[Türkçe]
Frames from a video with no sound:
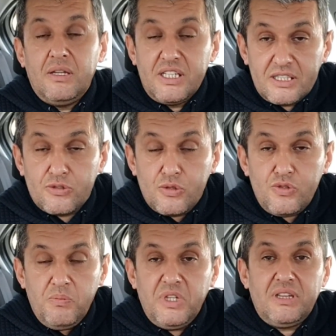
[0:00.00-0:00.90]
İşte
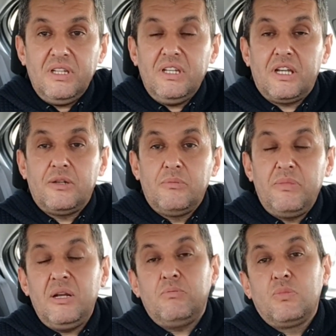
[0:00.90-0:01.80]
sözün bittiği yer.
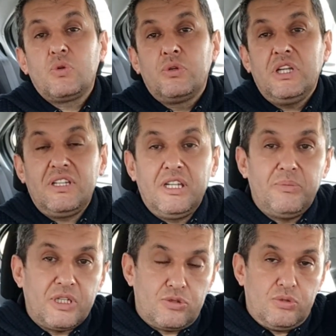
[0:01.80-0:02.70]
Ben bu konuya
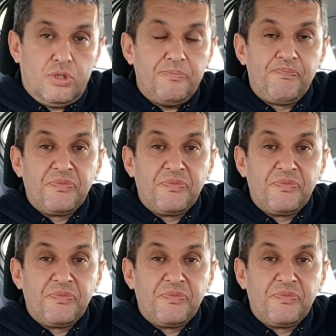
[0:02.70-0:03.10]
değinmek istiyorum.